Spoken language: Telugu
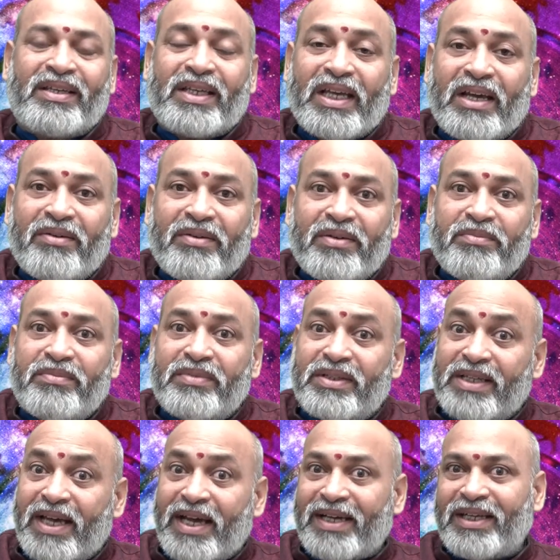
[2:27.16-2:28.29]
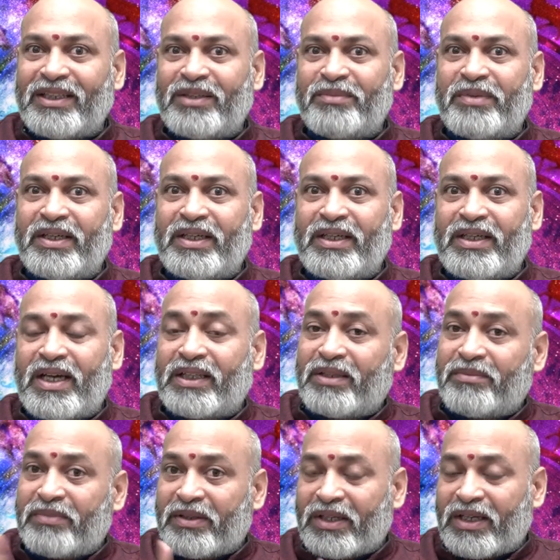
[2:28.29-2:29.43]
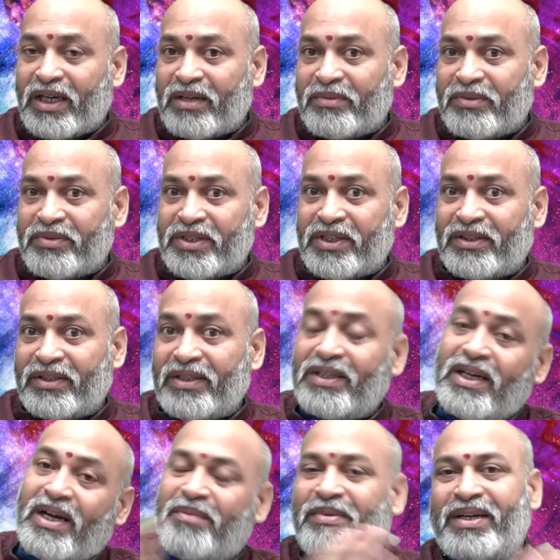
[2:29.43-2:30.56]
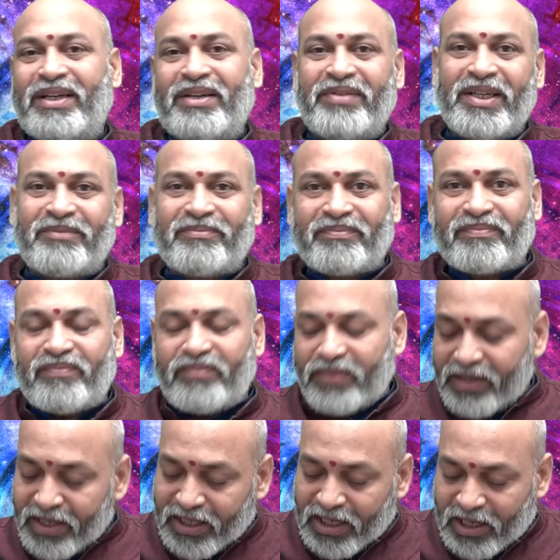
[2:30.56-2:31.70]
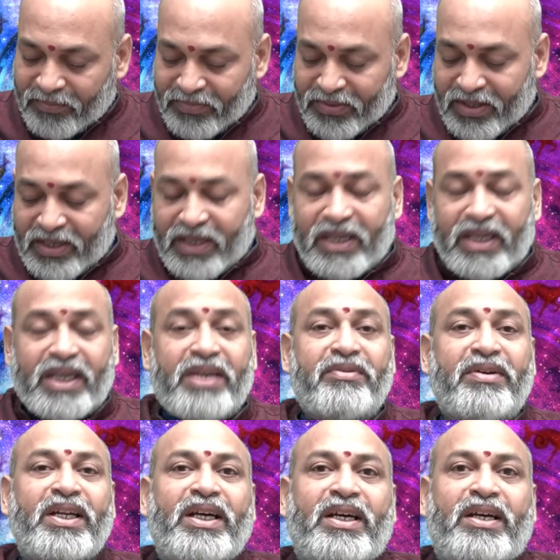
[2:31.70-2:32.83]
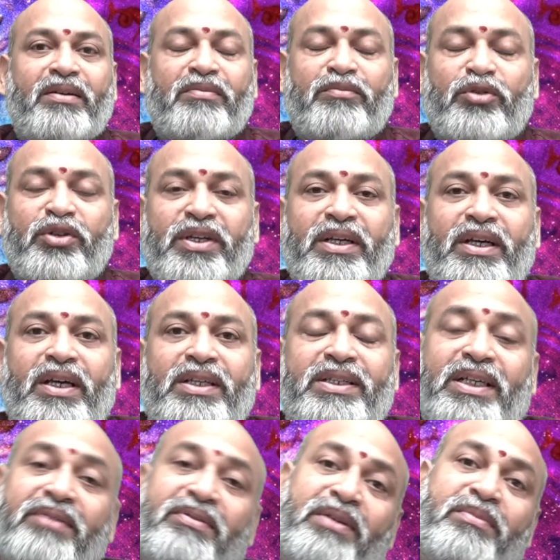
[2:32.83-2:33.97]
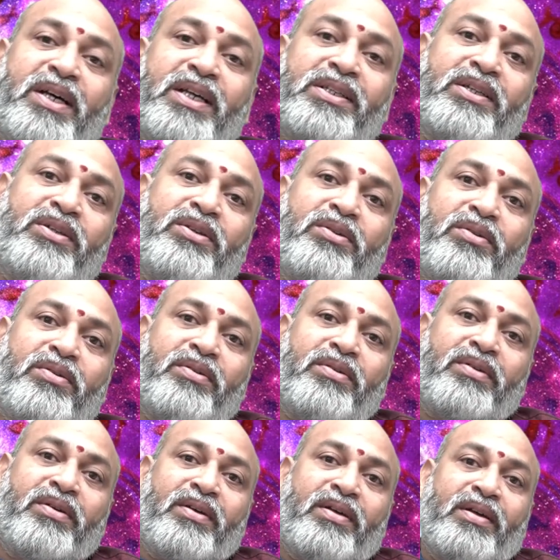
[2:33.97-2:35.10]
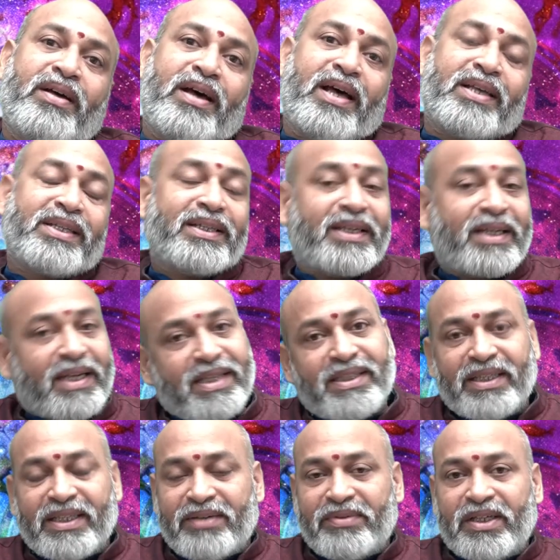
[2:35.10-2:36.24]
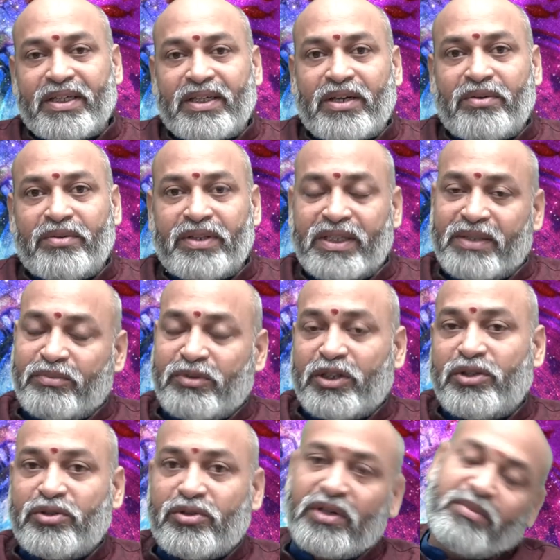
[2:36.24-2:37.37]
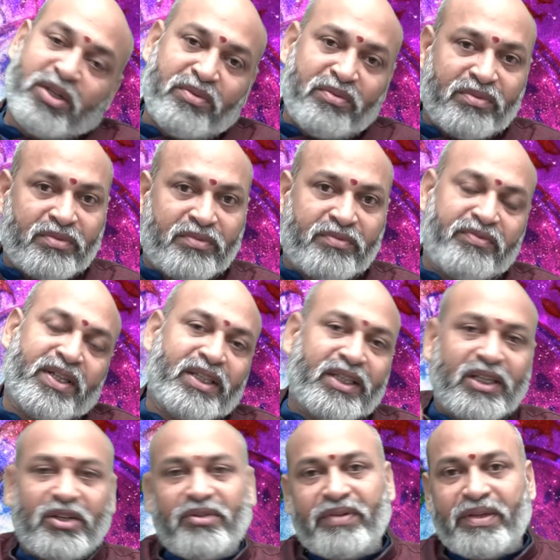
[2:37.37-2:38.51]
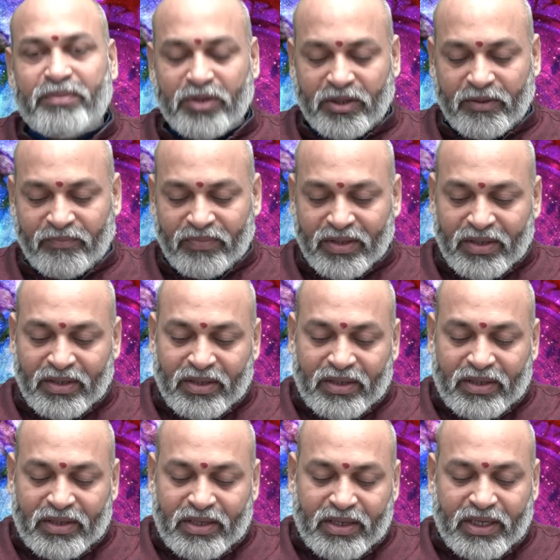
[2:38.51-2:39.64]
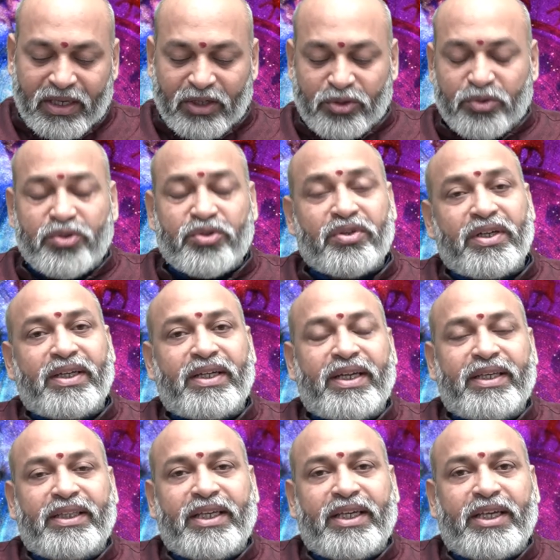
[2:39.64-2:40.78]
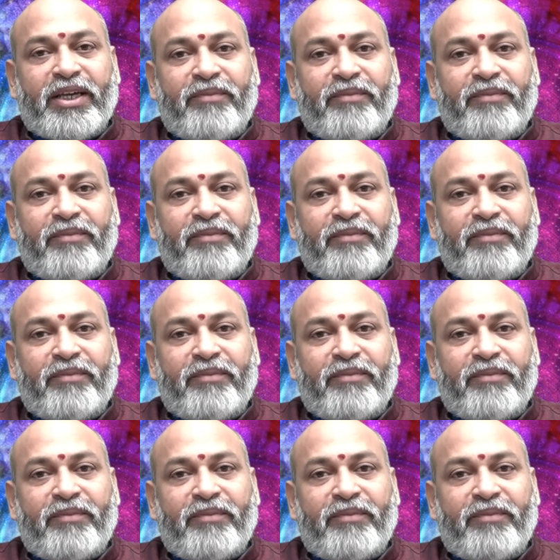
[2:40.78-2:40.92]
కేవలం జాగ్రత్త పడి అతని బంగారు భవిష్యత్తును కాపాడమే ఇక ఇవాళ ముఖ్యంగా జనవరి మాసంలో అసలు గ్రహస్థితి ఏ విధంగా ఉంది అని చెప్పి తెలుసుకొని మనం ఫలితాల్లోకి వెళ్ళిపోదాం ఇక్కడ చూసుకున్నట్లయితే